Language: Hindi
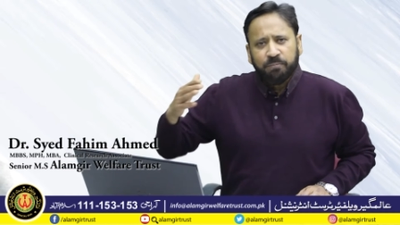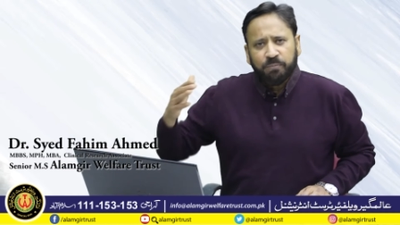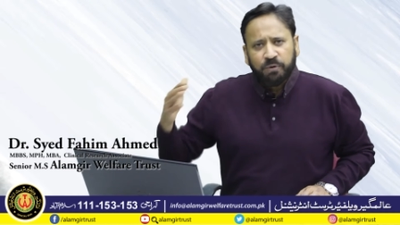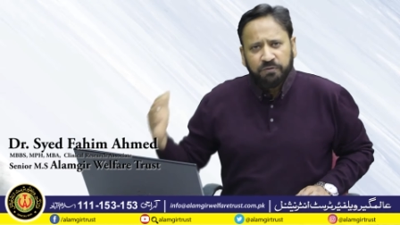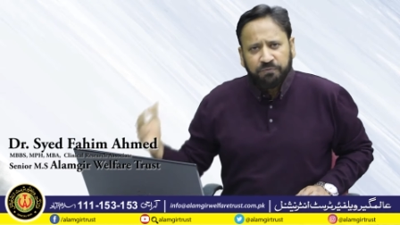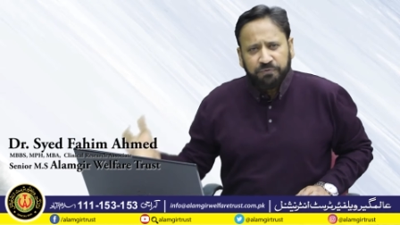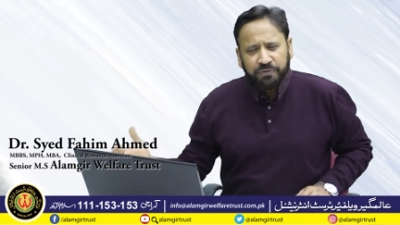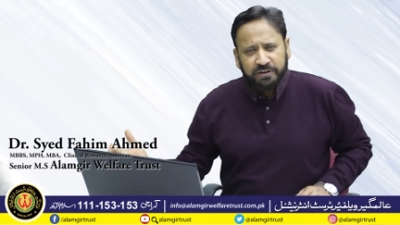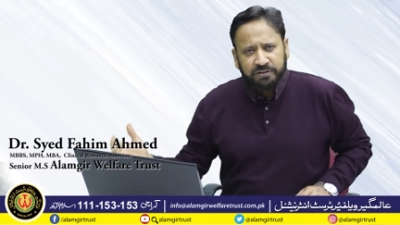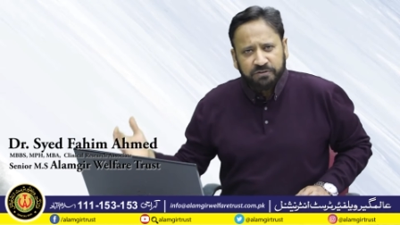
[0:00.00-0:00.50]

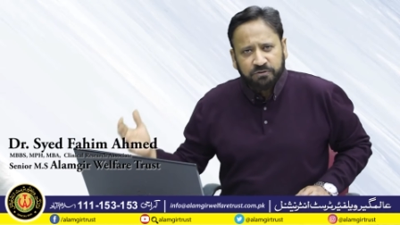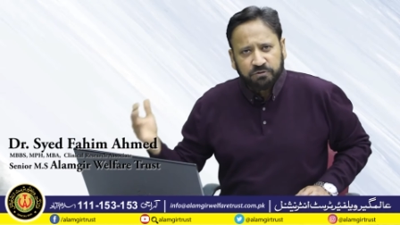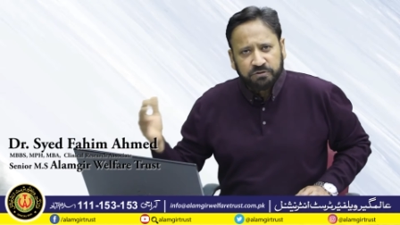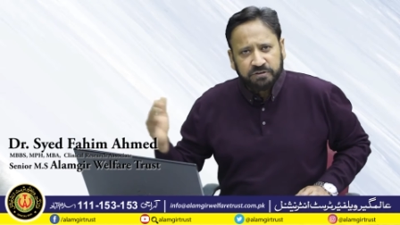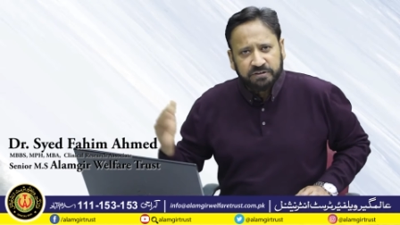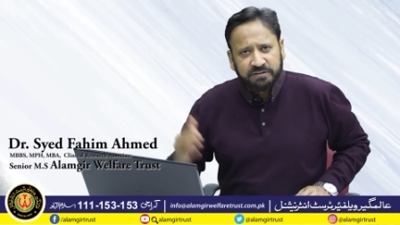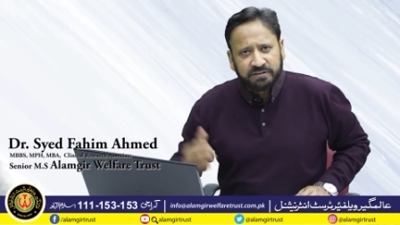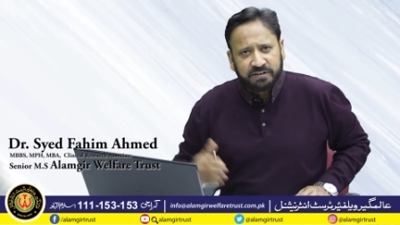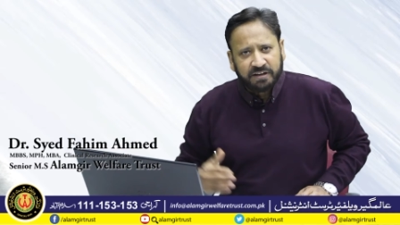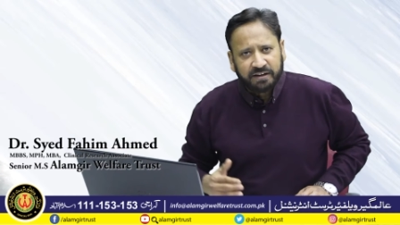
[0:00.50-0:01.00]
मुनफरद जो
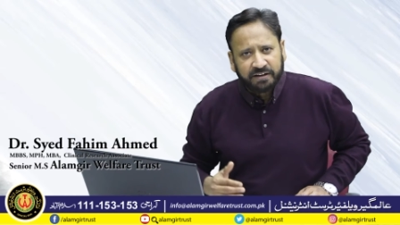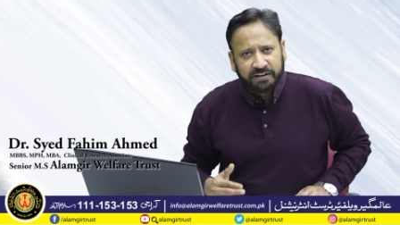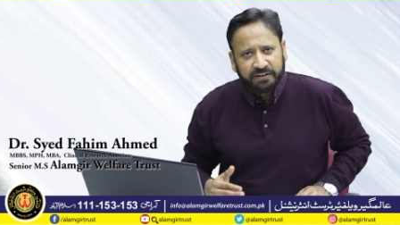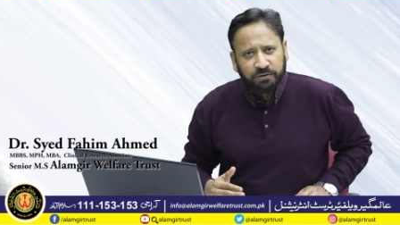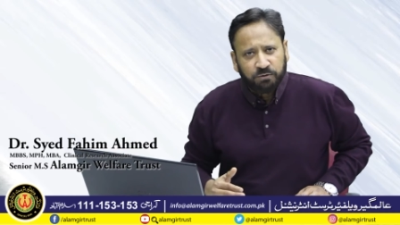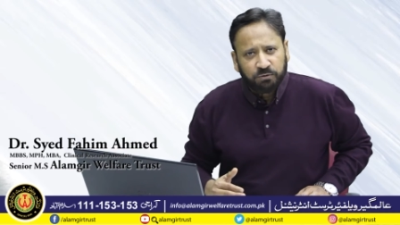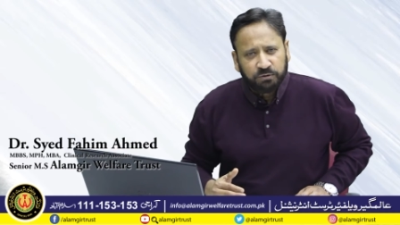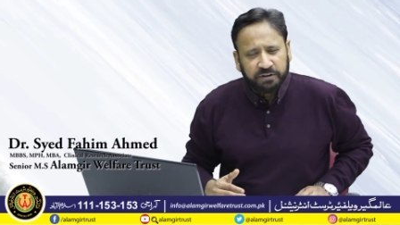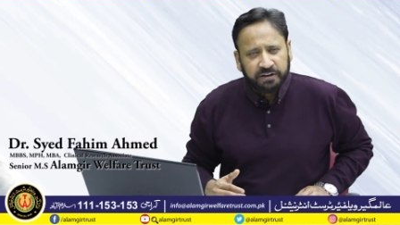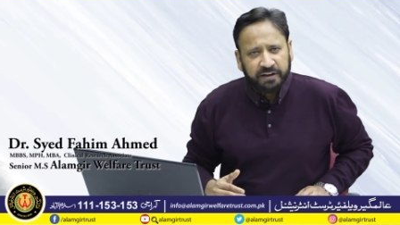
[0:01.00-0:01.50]
चीज़ कर
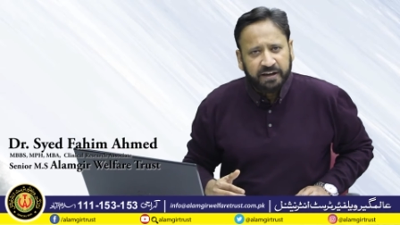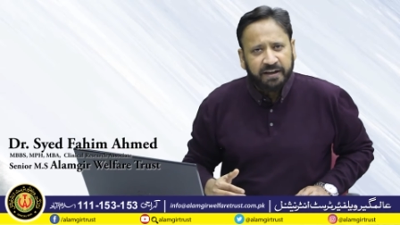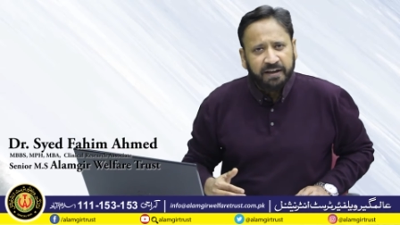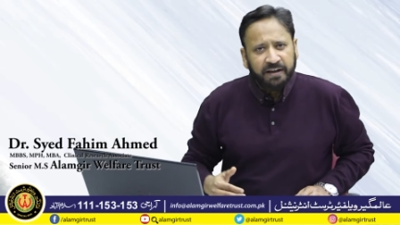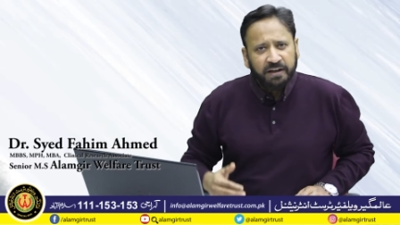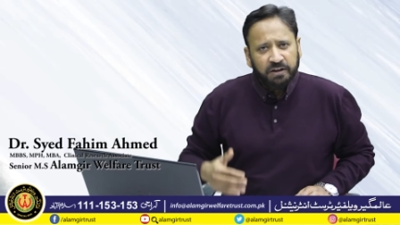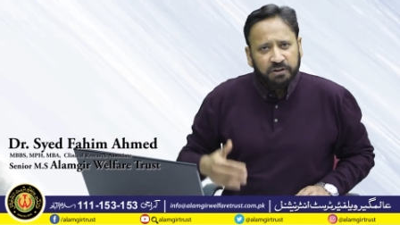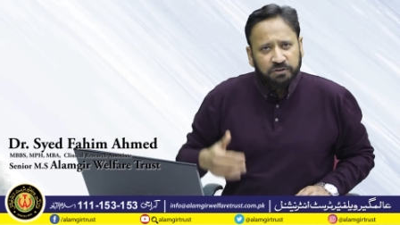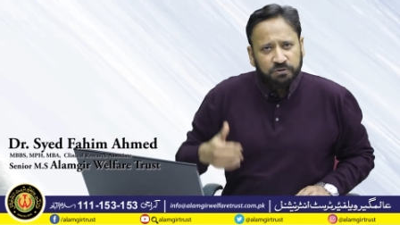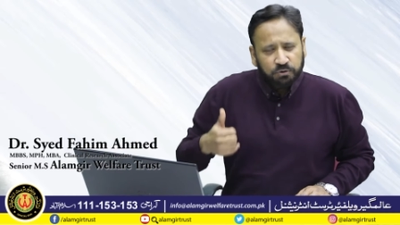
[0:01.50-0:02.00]
रही होती है
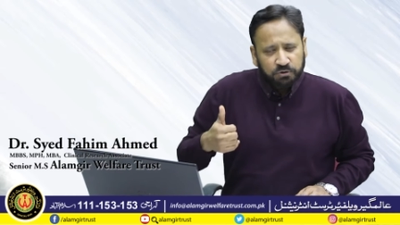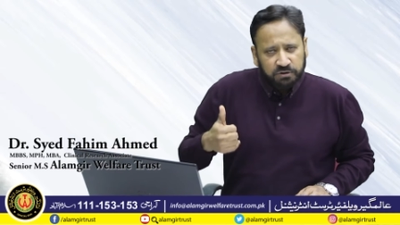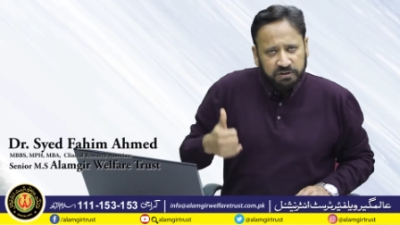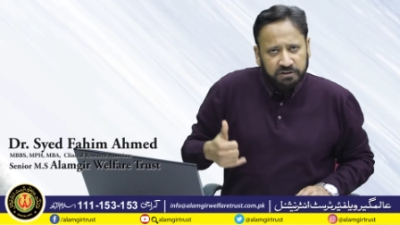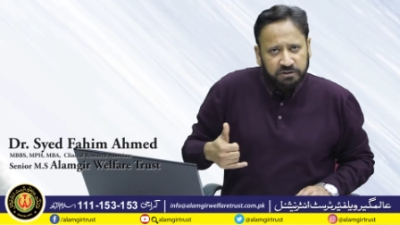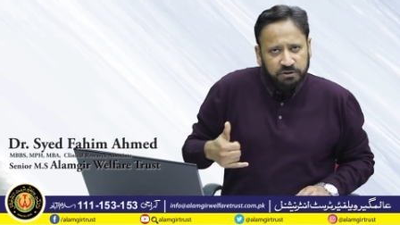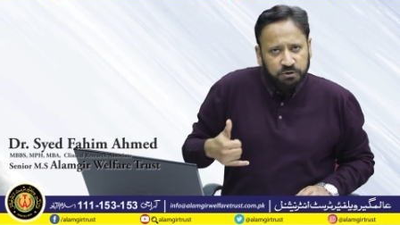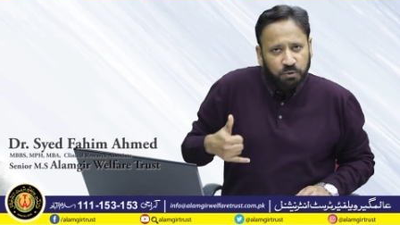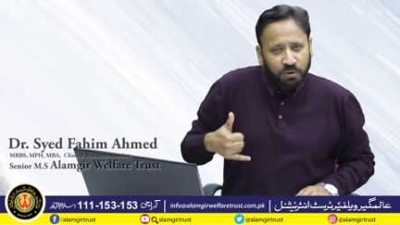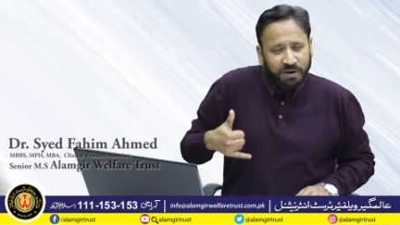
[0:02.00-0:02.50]

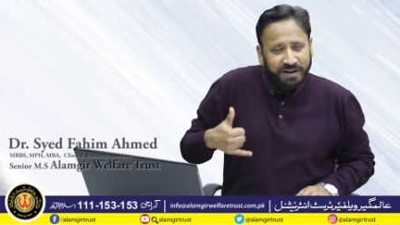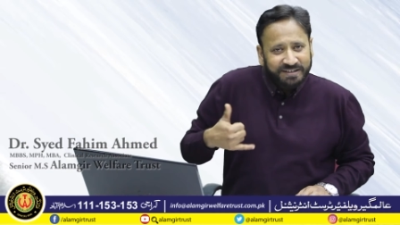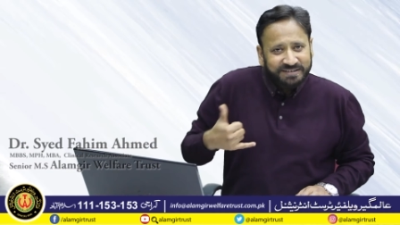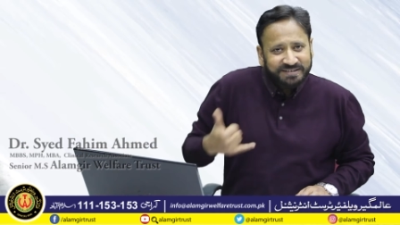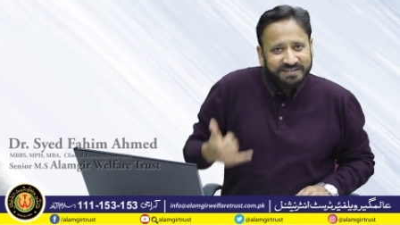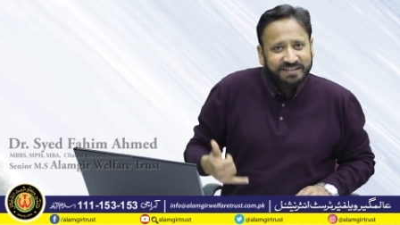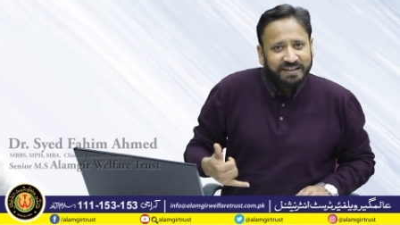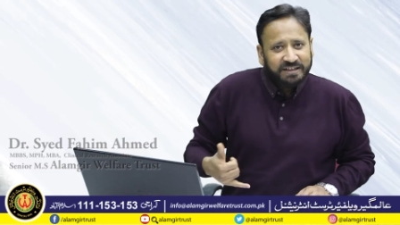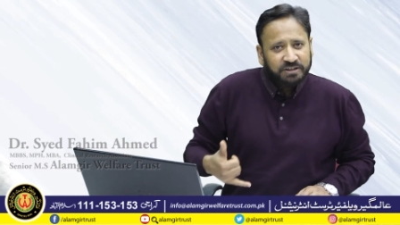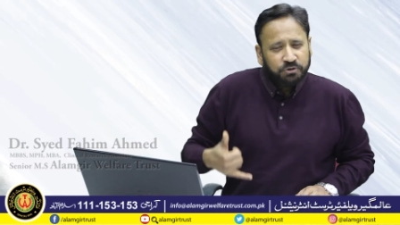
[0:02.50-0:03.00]
जो जो
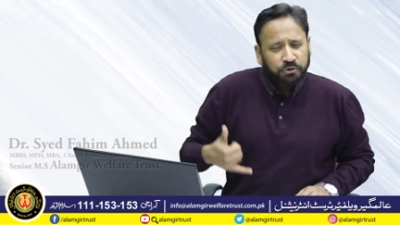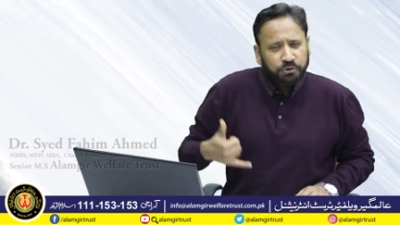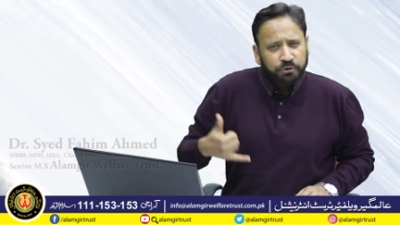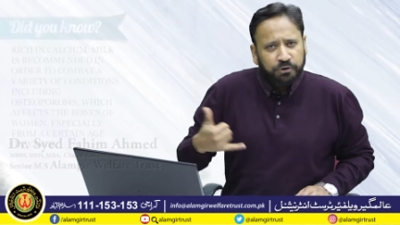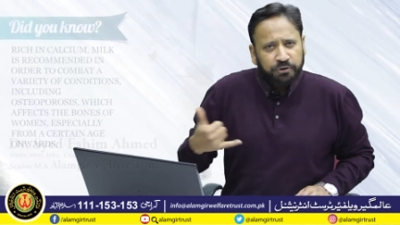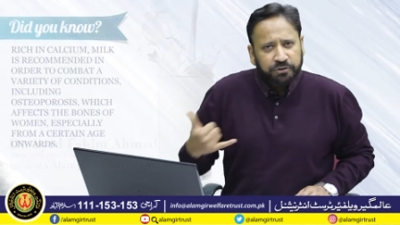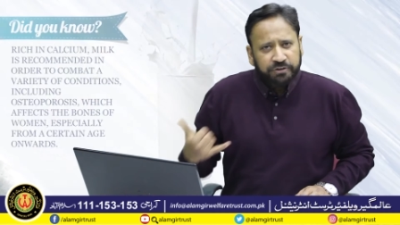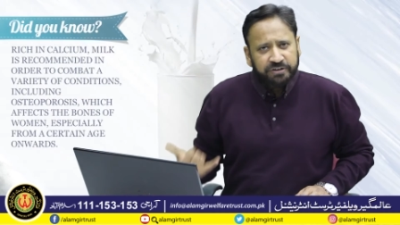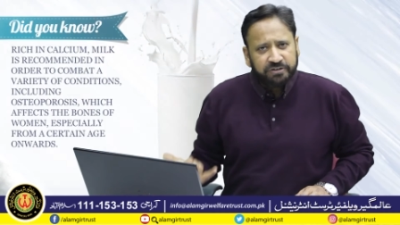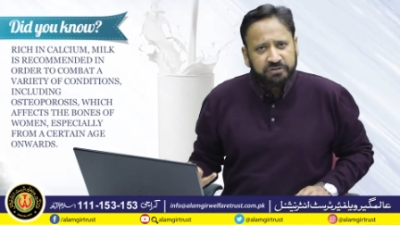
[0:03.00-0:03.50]
अज्जा जो
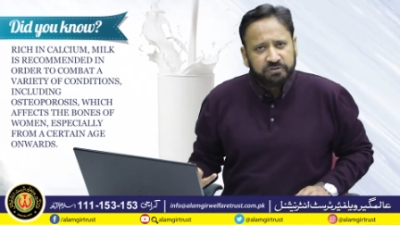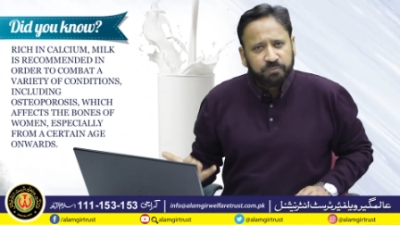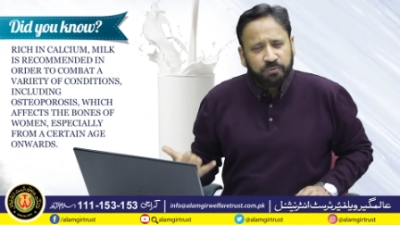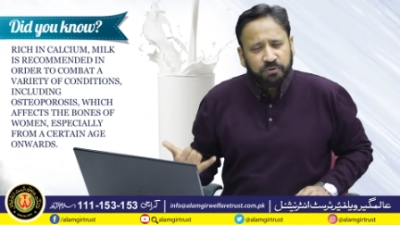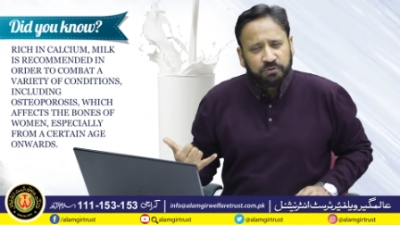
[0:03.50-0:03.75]
न्यूट्रंस